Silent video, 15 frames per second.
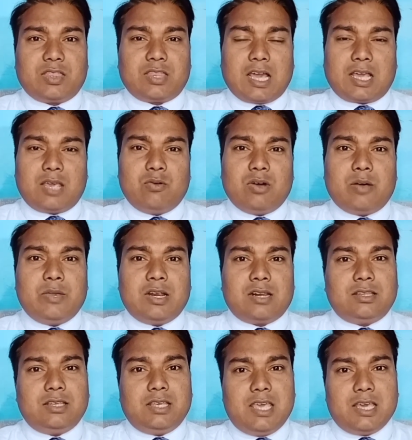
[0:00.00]
ताकि वो
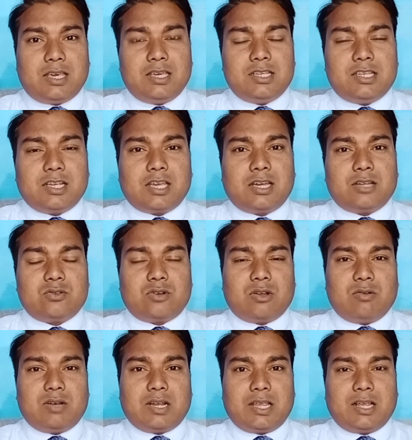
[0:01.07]
अभ्यर्थी एक ही जगह का
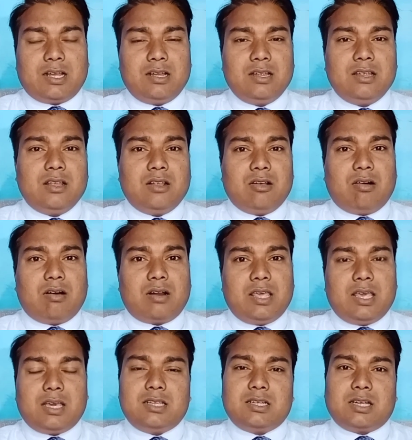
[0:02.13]
चुनाव करेगा और
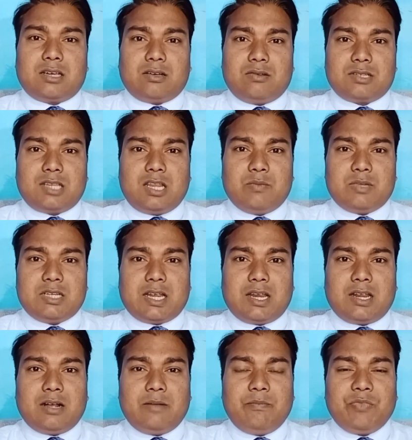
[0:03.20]
एक ही जगह काउंसलिंग में
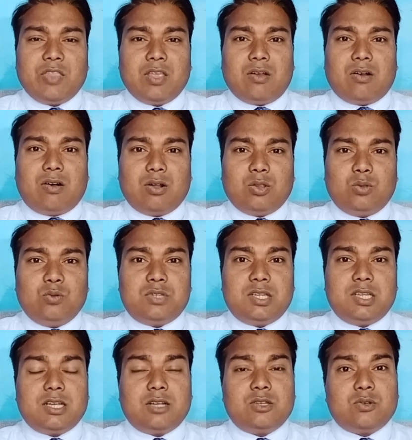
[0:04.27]
जाएगा और दूसरी
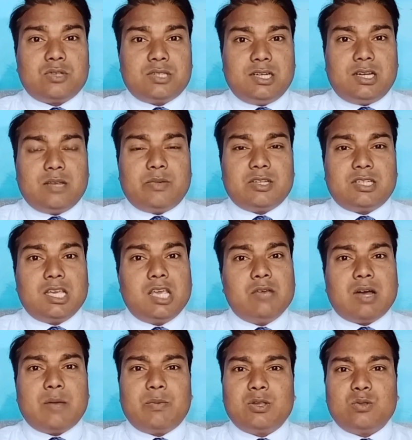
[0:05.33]
जगह जो सीटें बचेंगी
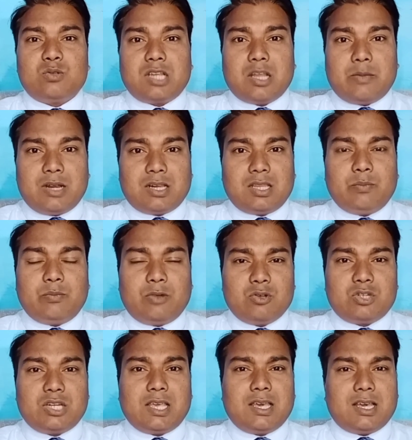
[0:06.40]
वहां पर दूसरे अभ्यर्थी
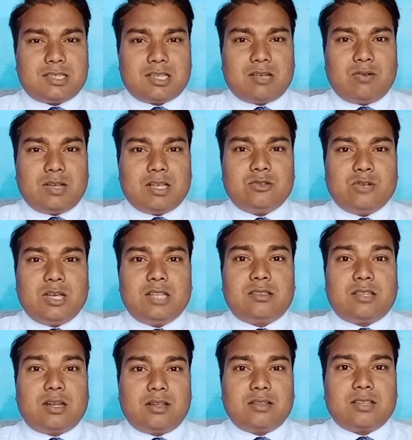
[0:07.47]
पहुंचेंगे ऐसा उनका जो है
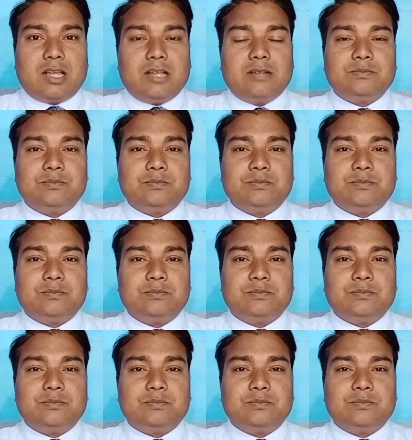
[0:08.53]
तर्क था